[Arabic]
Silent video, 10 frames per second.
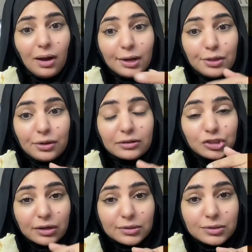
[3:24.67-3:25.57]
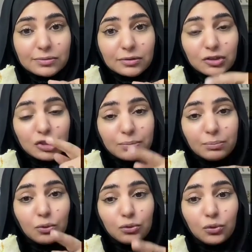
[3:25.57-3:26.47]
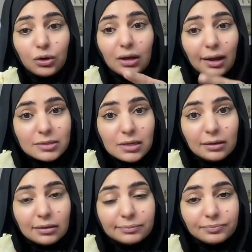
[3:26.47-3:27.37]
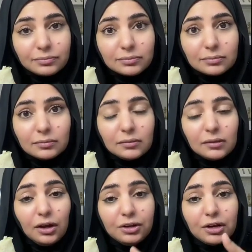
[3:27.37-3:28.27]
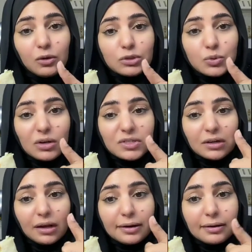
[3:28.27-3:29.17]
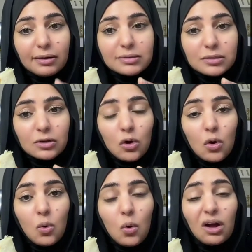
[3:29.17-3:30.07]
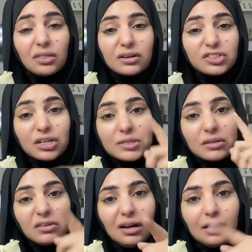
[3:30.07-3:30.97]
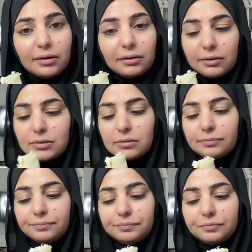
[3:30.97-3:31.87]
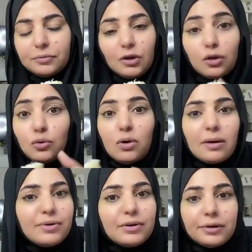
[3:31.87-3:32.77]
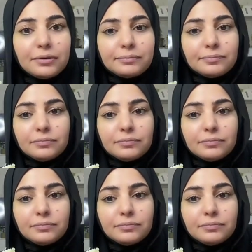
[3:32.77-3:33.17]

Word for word: اكثر شخص يجيب موضوع الحسد عند الوسواس الخناس وأكثر شخص يطالع الناس خذوها مني